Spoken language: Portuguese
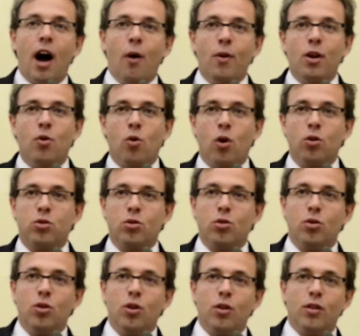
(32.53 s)
ao
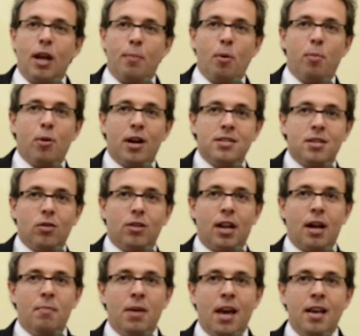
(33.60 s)
encontro da população
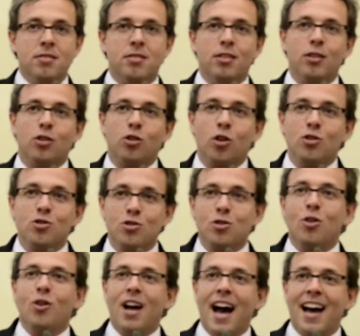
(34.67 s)
tanabiense em todos os
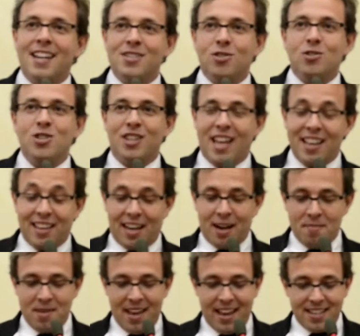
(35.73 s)
lugares onde tem
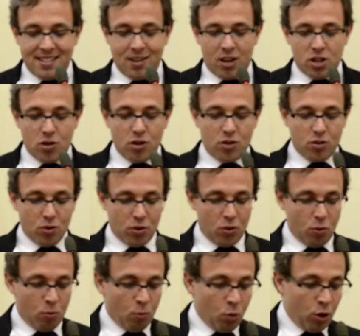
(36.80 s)
tanabiense. Eu acho isso
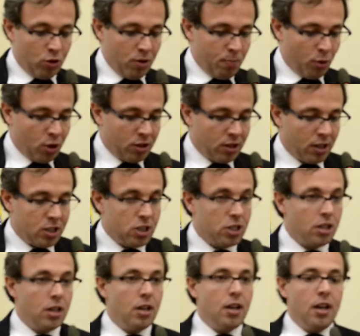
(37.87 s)
muito
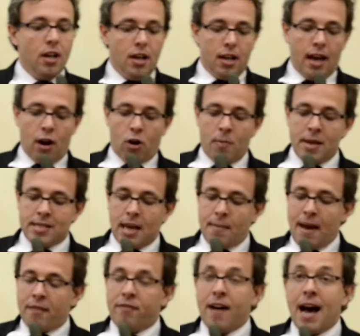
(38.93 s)
importante. Quero começar
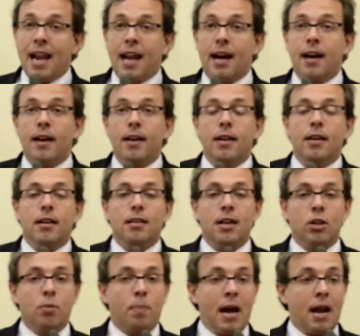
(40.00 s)
minha fala
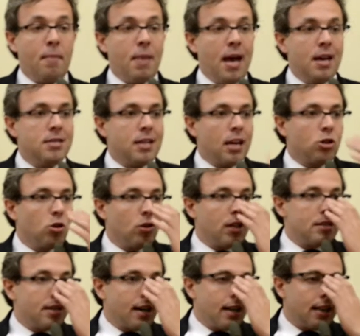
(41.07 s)
dando parabéns a
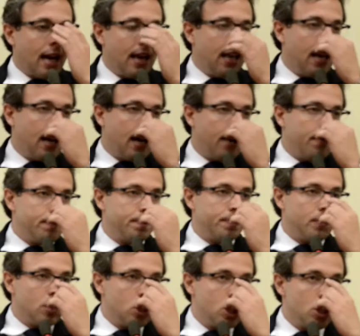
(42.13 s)
toda a Secretaria
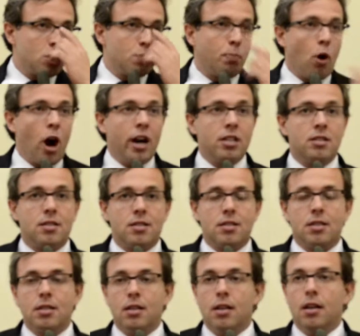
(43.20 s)
de Esportes